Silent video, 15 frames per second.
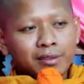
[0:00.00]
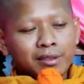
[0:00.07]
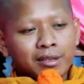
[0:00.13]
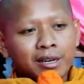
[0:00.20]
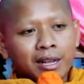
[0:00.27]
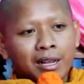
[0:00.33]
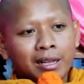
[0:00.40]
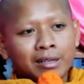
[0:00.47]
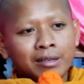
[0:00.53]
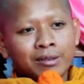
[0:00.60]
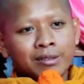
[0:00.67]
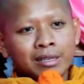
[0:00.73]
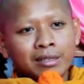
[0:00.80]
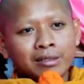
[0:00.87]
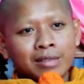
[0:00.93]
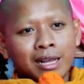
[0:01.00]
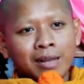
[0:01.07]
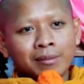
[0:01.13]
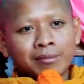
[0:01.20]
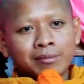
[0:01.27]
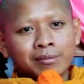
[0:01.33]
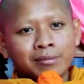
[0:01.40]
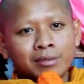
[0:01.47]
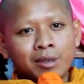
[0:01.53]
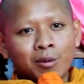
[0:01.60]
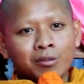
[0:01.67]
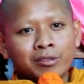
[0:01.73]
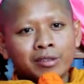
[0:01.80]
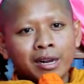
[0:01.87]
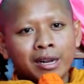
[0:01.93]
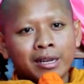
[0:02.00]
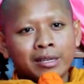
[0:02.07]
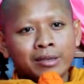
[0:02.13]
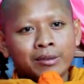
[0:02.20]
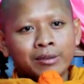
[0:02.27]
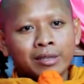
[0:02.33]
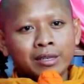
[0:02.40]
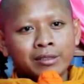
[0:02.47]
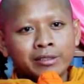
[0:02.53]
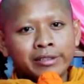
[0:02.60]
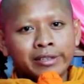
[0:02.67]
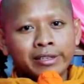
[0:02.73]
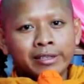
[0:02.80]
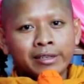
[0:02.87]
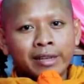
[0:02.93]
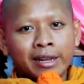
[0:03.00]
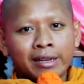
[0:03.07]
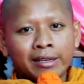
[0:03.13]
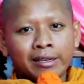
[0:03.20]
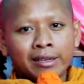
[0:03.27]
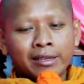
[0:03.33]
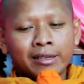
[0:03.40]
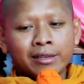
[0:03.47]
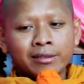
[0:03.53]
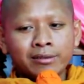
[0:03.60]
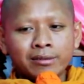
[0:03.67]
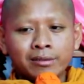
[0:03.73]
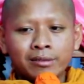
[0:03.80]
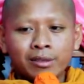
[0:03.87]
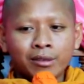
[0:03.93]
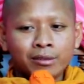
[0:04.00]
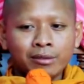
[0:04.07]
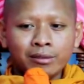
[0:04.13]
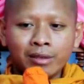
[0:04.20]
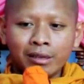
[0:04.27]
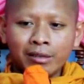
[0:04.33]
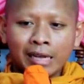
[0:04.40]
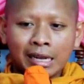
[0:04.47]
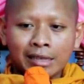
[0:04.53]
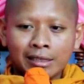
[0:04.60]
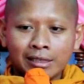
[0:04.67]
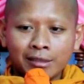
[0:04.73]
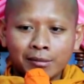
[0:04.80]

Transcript: cái này đôi nơi tam sọc sai đôi nơi chị đài này nắng nơi nơi khai đặt